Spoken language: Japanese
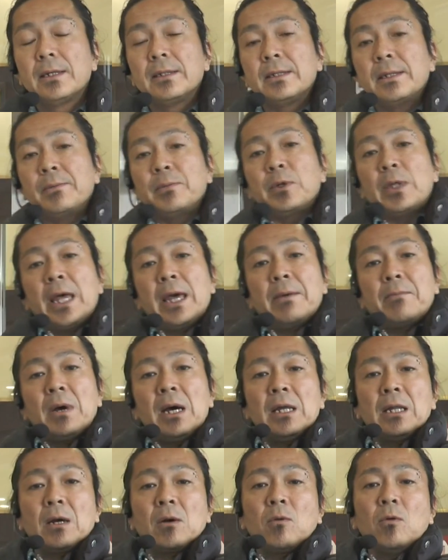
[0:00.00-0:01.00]
でもね、
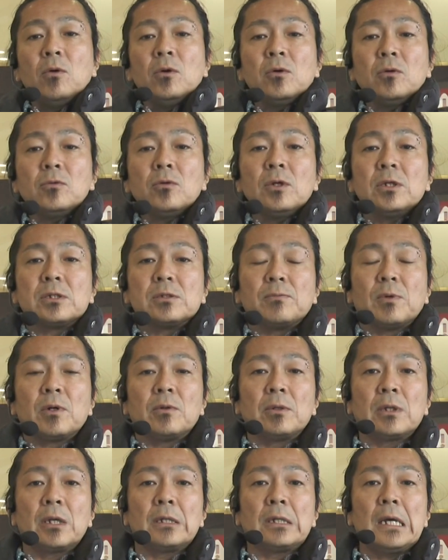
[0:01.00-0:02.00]
まあこういうことです。
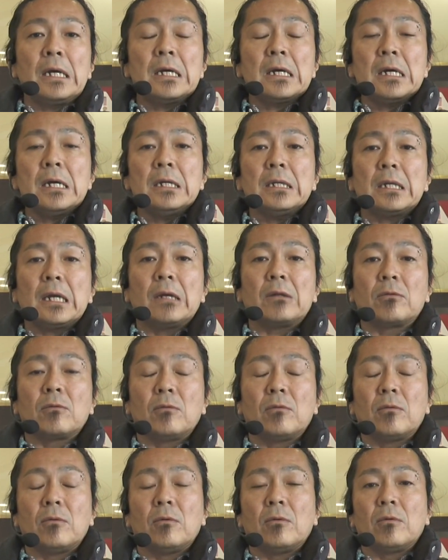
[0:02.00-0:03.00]
僕ね、何回ってあ
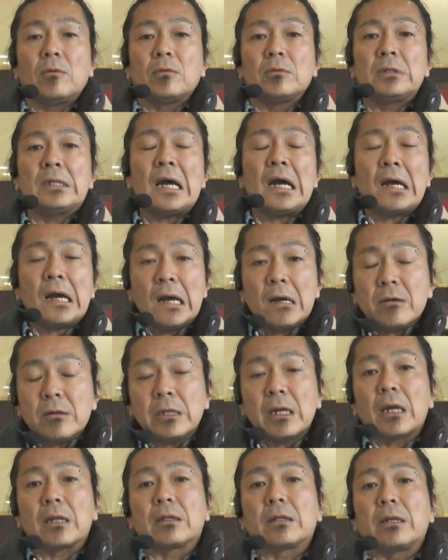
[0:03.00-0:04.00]
のー、長
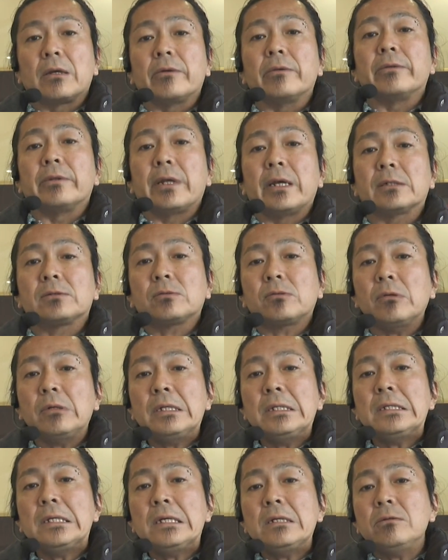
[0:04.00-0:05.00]
くやってるんで、そ
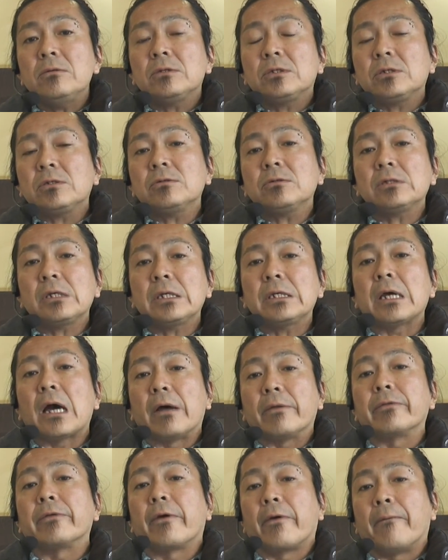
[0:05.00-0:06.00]
れなりの蓄積
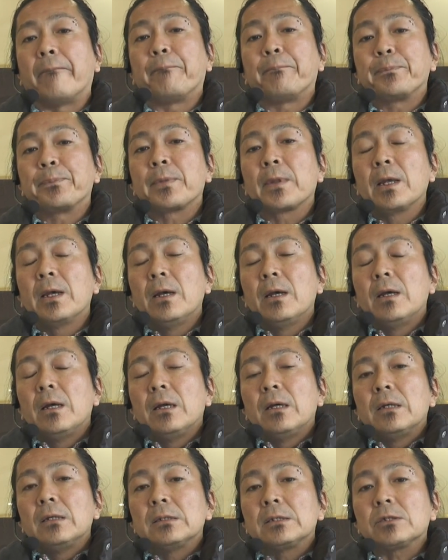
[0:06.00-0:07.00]
あんのよ。
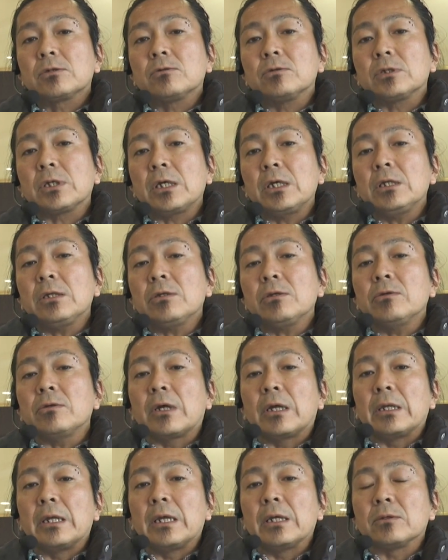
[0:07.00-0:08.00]
蓄積っていう
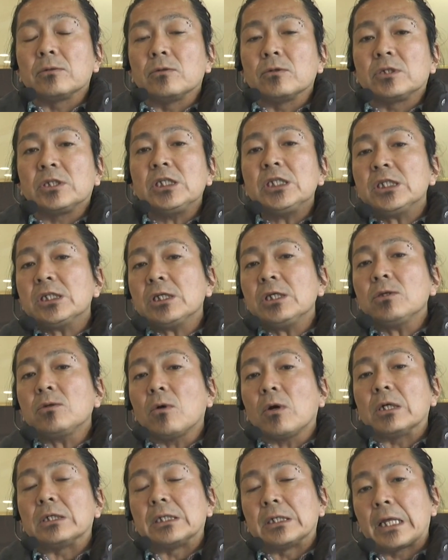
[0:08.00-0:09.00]
のはね、その知識
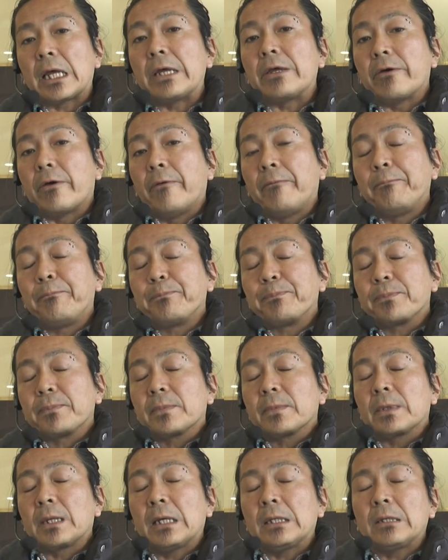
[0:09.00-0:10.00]
とかじゃないよ。
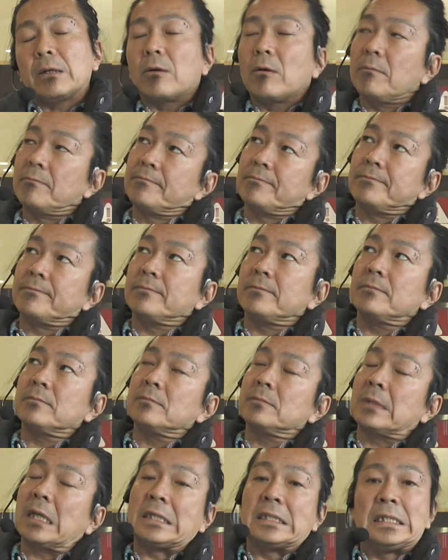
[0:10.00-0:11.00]
なんだろう、
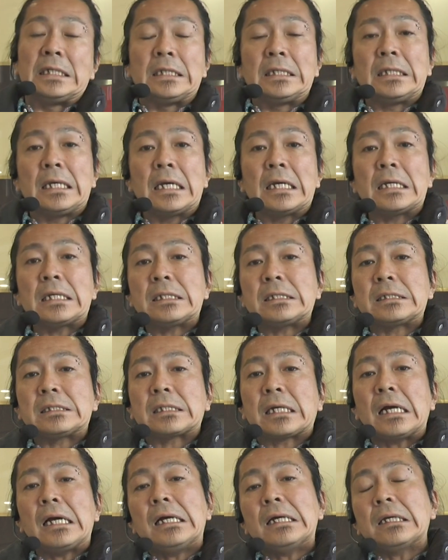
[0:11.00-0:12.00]
うーん、人間
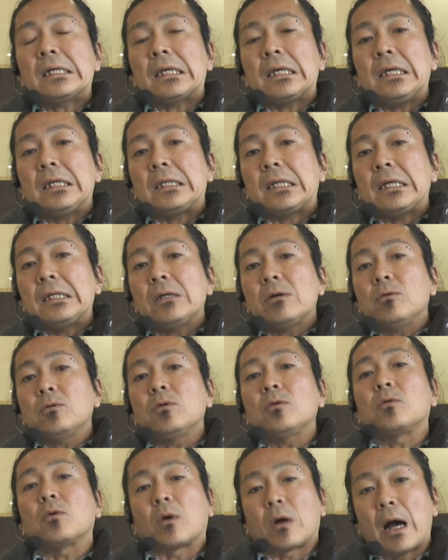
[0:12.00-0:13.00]
関係的なこ
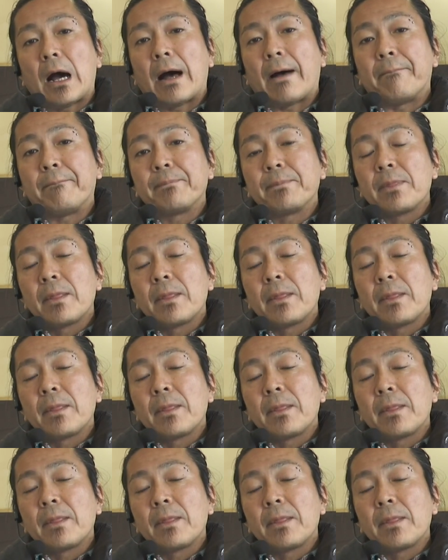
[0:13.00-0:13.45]
ととか、